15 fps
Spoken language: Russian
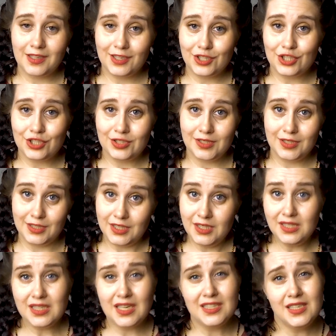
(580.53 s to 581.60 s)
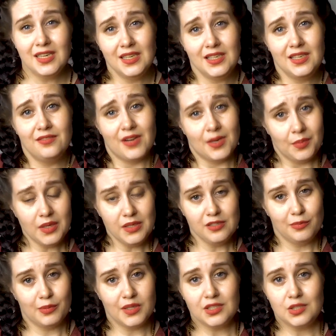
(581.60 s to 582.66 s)
даже индийцы, хотя и европейцы,
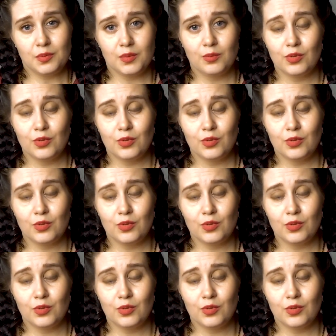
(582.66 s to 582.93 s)
в принципе,